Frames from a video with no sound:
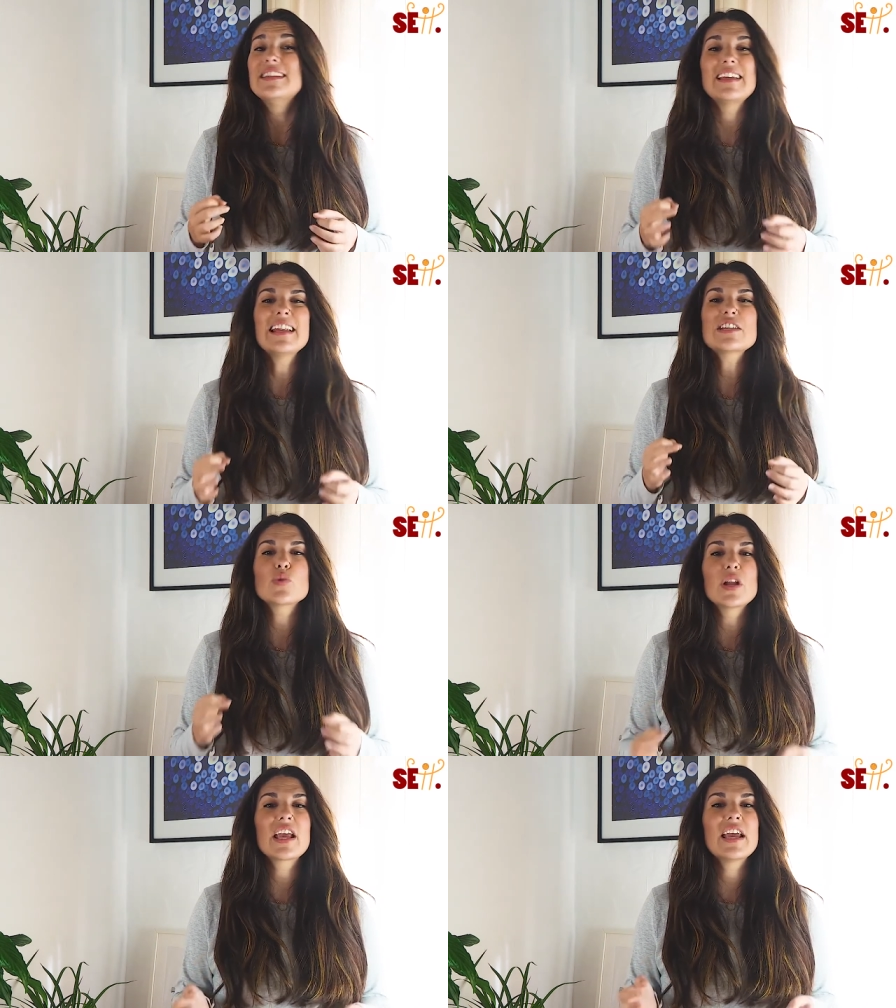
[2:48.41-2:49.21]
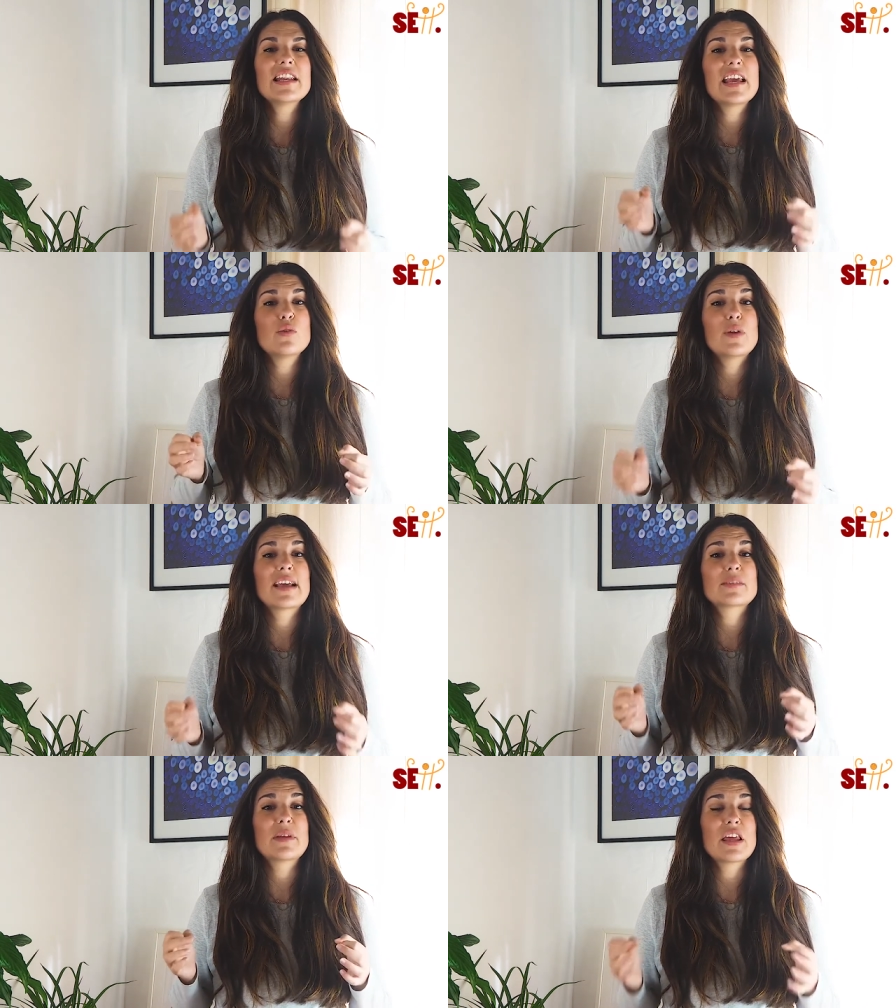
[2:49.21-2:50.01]
tiene su origen en
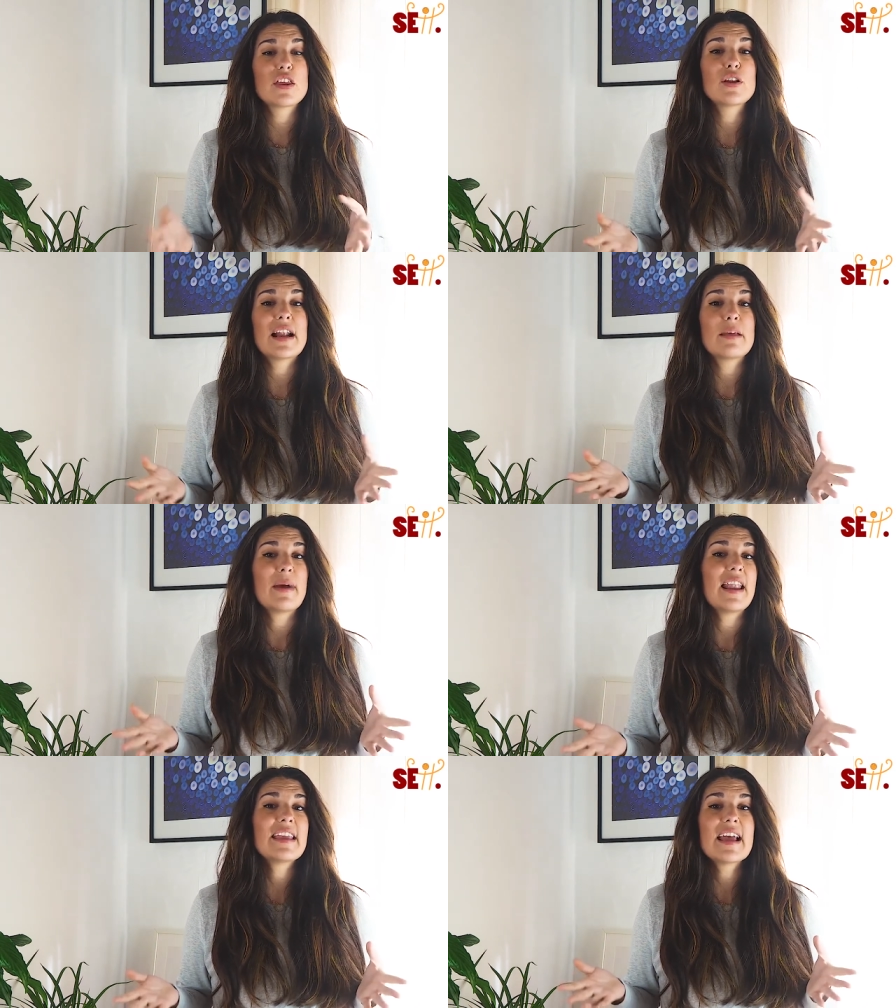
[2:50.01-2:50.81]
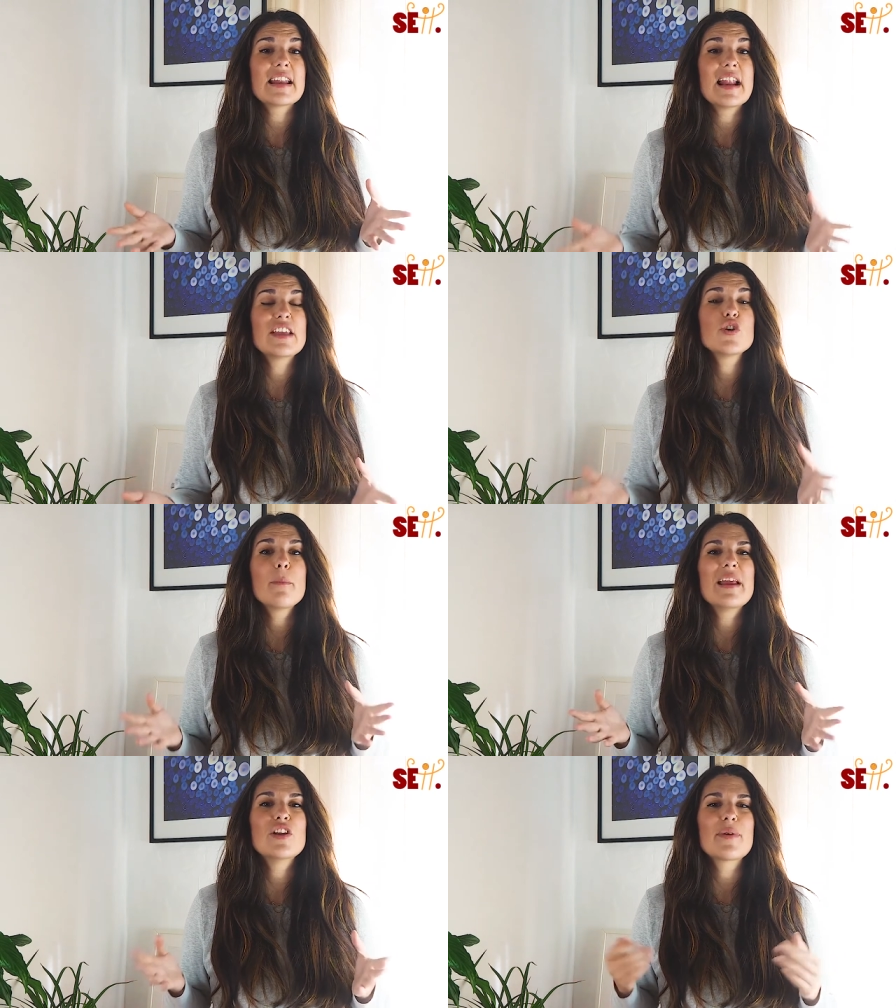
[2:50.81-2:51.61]
una expedición al Himalaya en el año
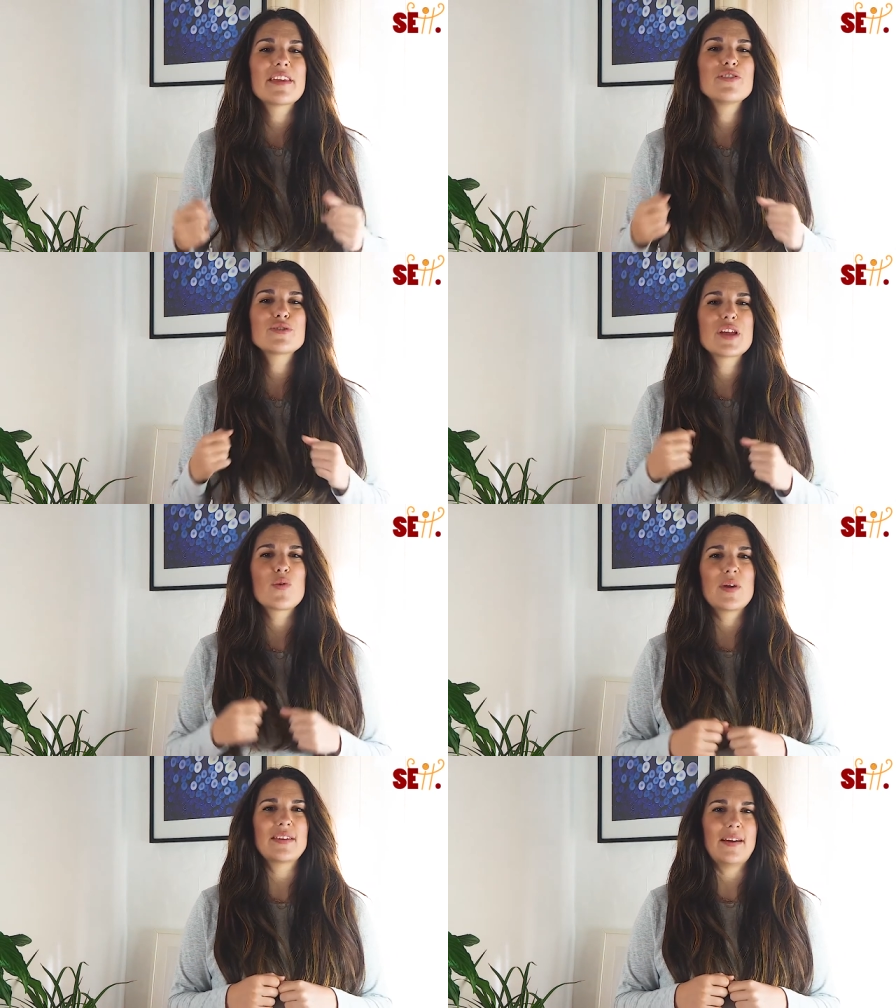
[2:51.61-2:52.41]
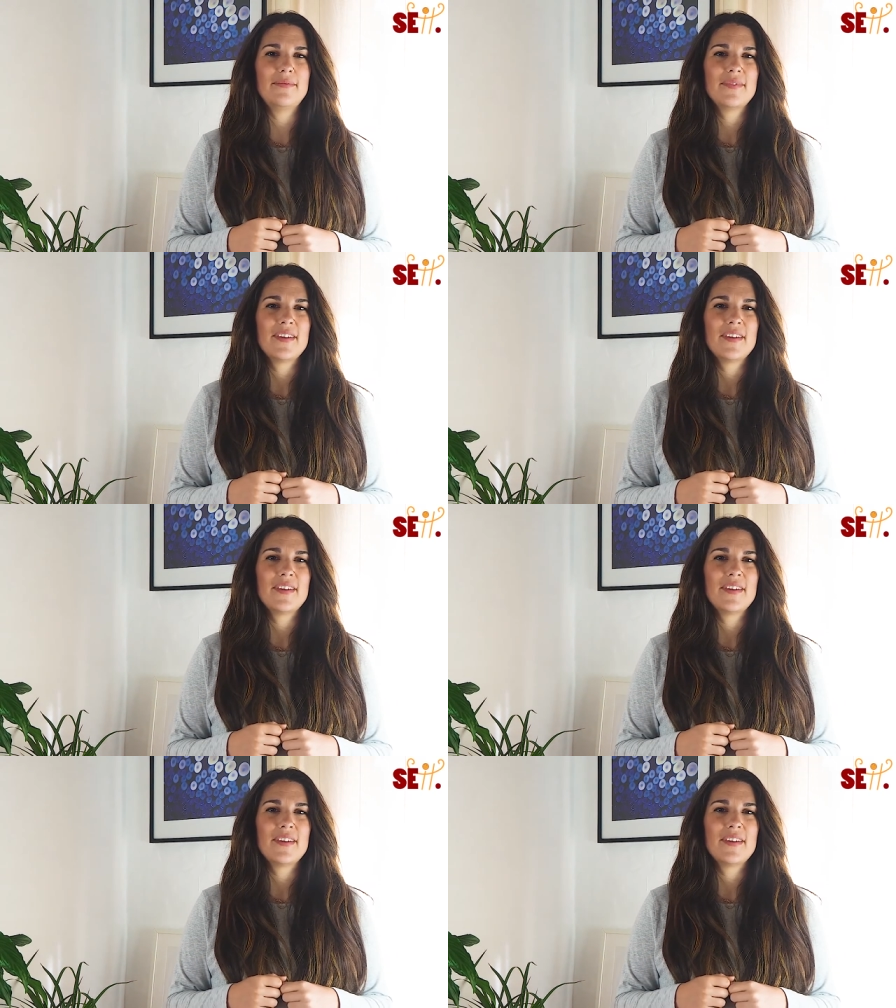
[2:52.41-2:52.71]
1950,